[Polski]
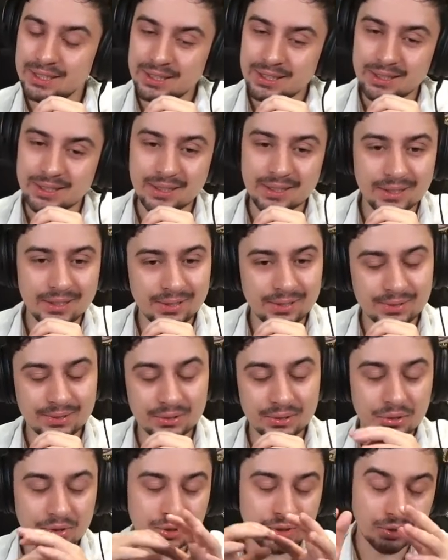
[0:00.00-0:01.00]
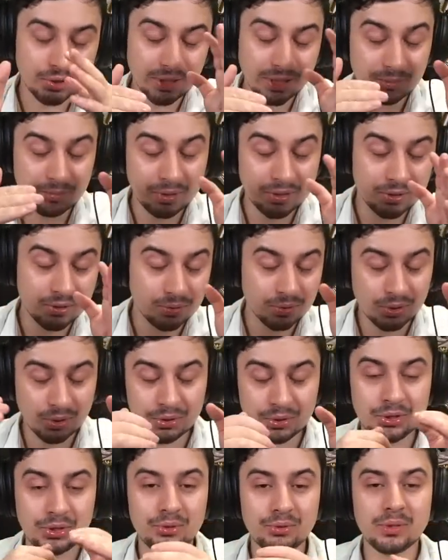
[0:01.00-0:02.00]
E, no to ciągle będą
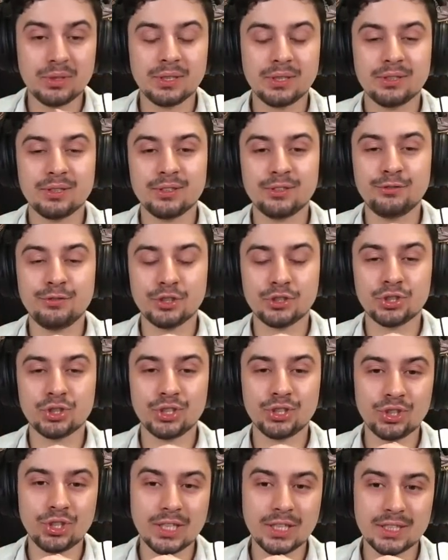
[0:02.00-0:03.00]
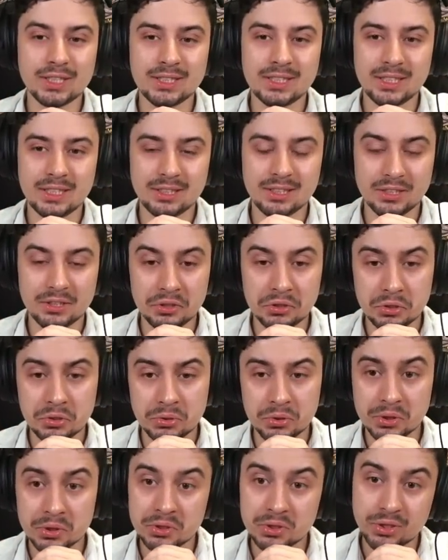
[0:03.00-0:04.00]
groziły e, wieczne szachy z jednej i z
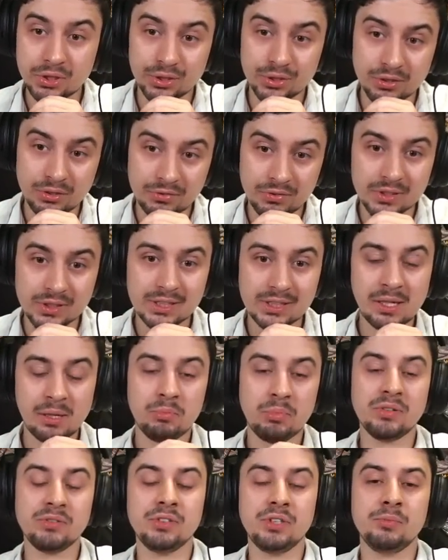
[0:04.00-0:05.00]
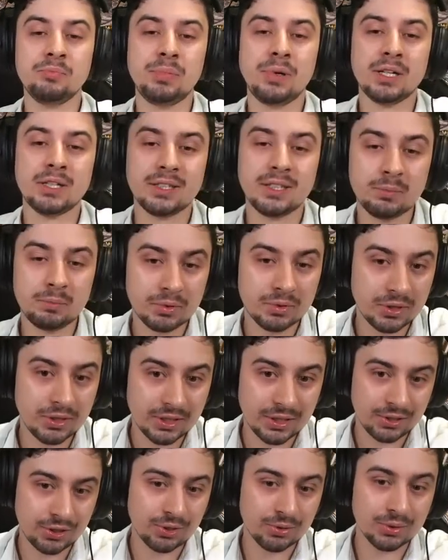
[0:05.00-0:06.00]
drugiej strony, więc najpewniej partia
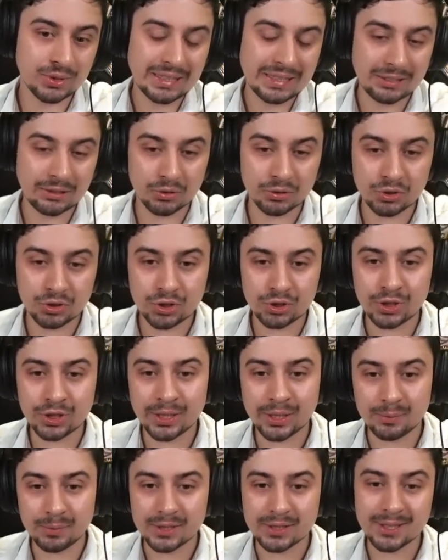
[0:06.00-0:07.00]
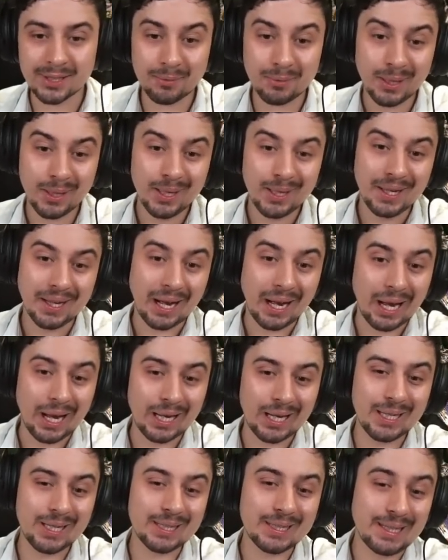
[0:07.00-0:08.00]
powinna się zakończyć remisem,
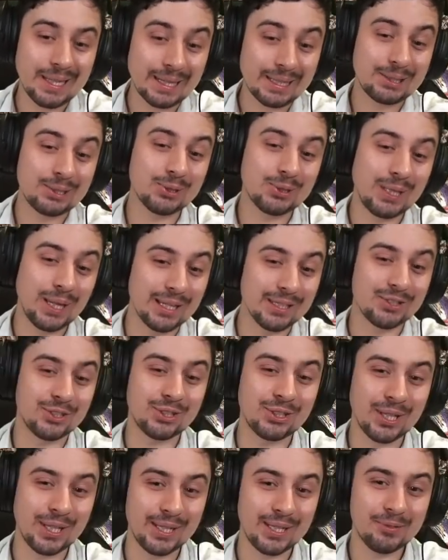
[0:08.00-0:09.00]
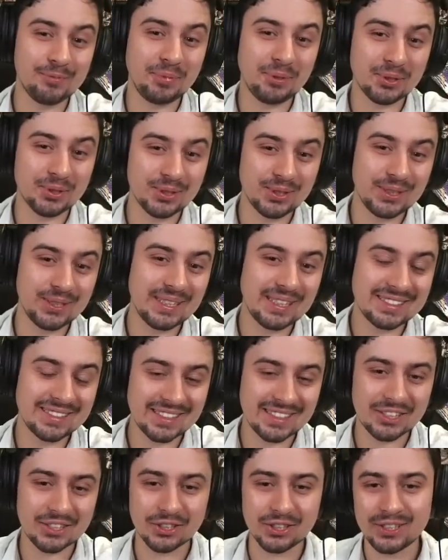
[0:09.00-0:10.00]
ale jednak tutaj cztery pionki na
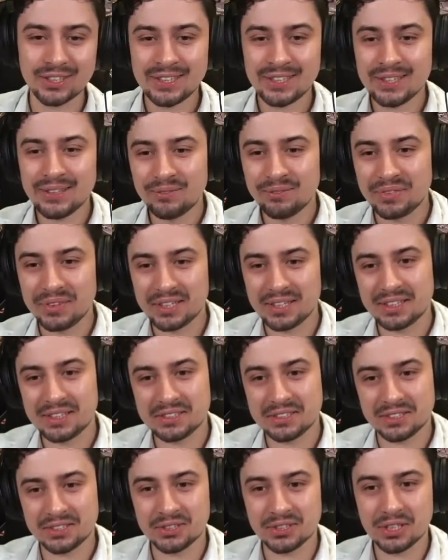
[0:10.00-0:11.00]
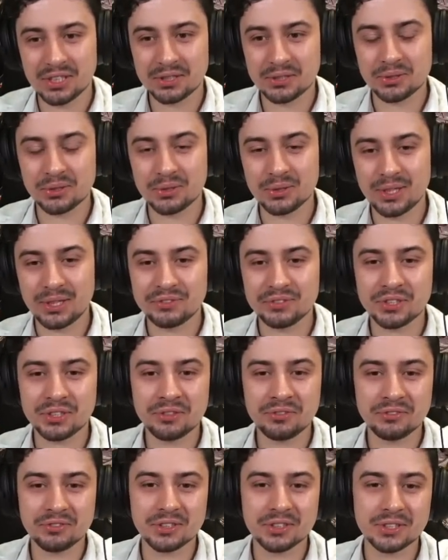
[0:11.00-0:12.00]
zero e, na skrzydle
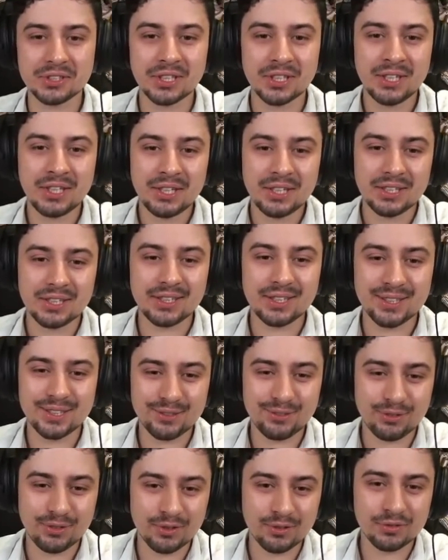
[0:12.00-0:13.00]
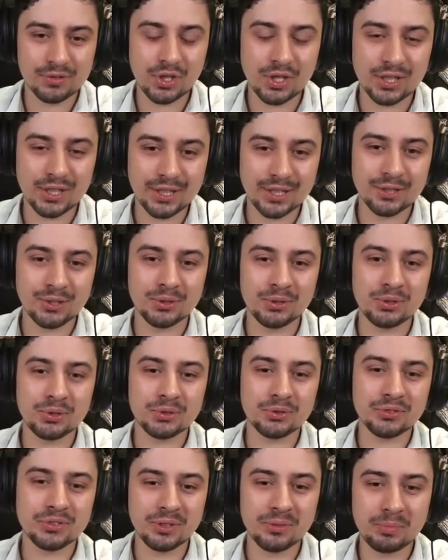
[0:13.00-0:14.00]
królewskim, więc wszelkie
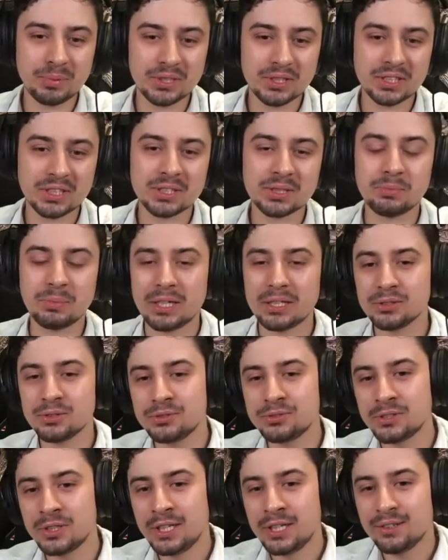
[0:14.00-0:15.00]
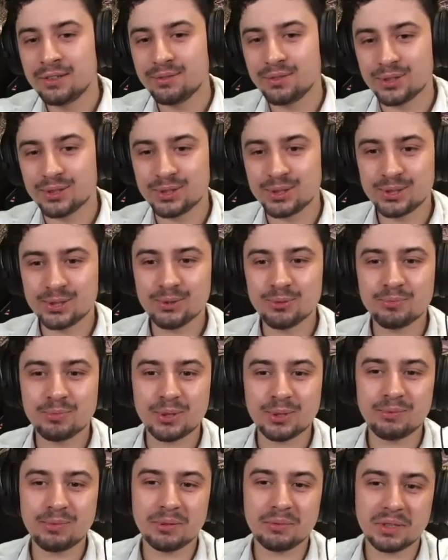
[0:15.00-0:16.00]
końcówki bez hetmanów, no to są
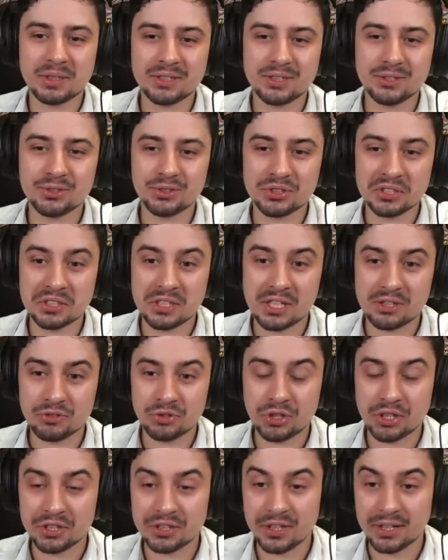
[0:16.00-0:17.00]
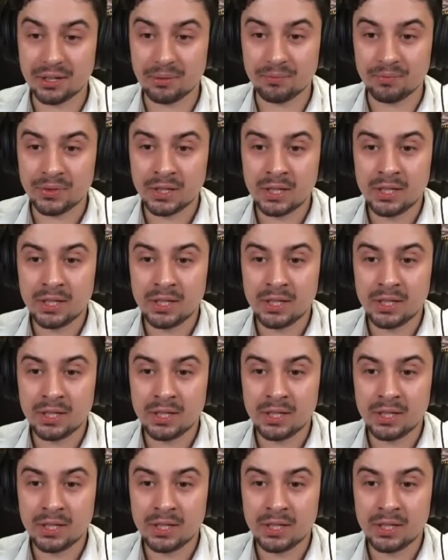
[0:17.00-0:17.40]
problematyczne dla czarnego.